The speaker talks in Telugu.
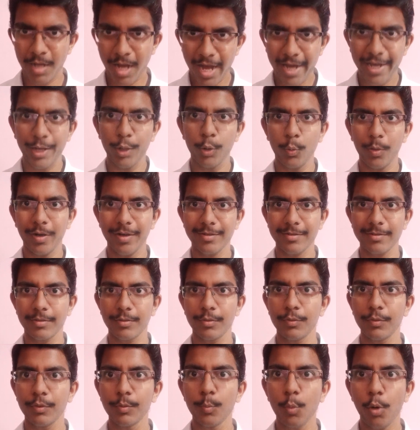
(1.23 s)
హాయ్ ఎవరివన్
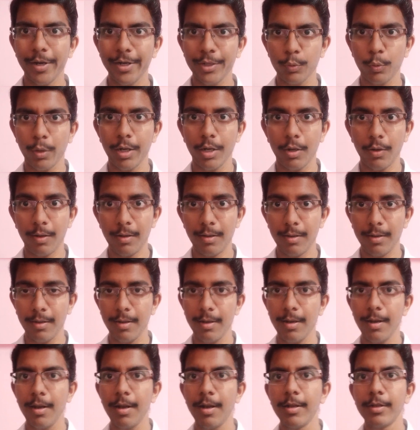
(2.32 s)
గుడ్ మార్నింగ్ టు వన్ అండ్ ఆఫ్
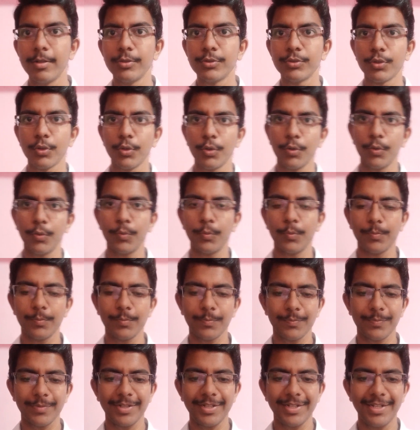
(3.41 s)
సో
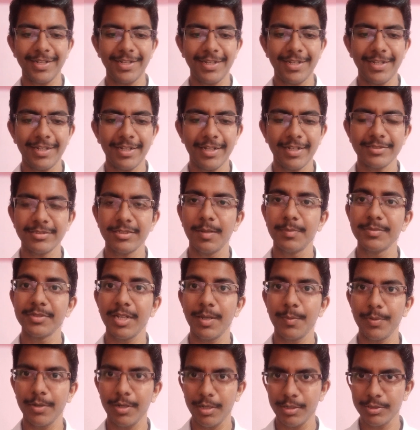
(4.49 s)
ఎగ్జామ్స్
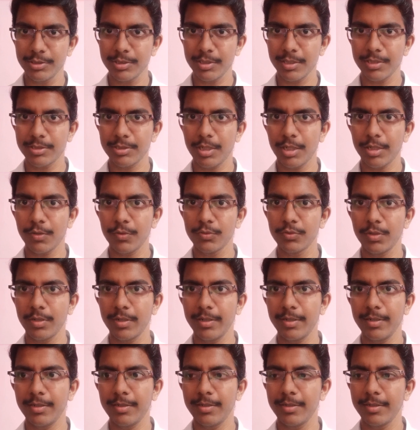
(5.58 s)
ఏప్రిల్ నుంచి కదా స్టార్ట్
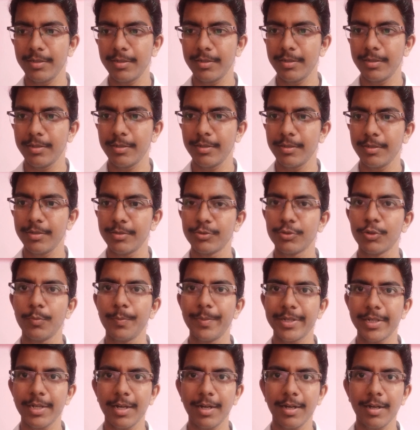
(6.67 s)
అవుతున్నాయి సో
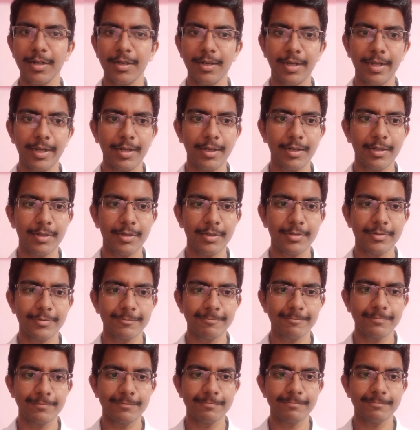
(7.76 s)
మీకు ఇంకా లైక్
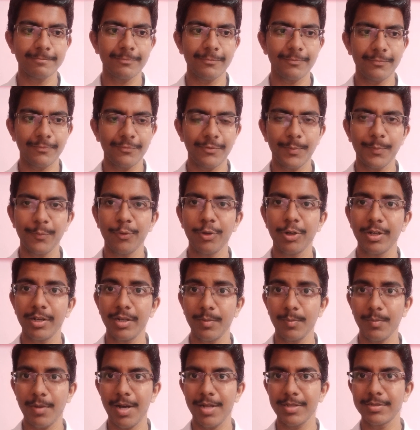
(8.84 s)
ఫిబ్రవరి
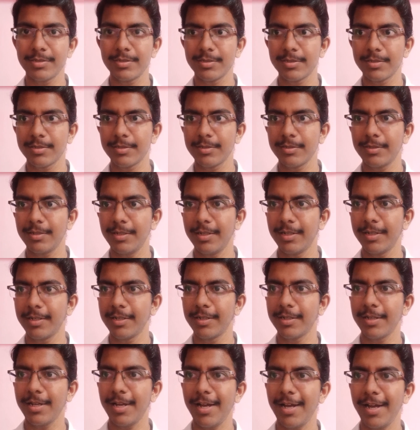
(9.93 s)
మార్చ్ లైక్
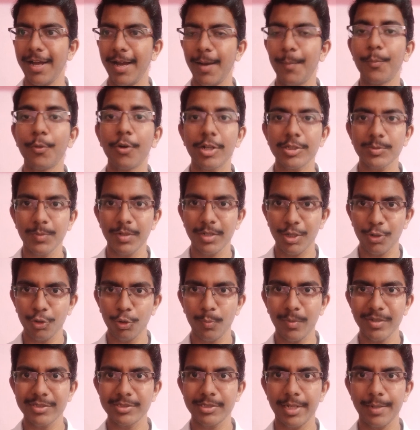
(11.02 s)
అప్రాక్సిమేట్లీ టూ
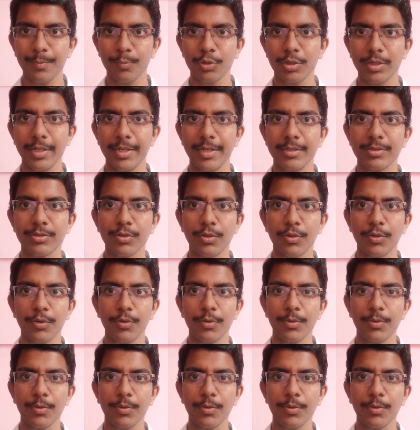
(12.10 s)
మంత్స్ టైం ఉంది సో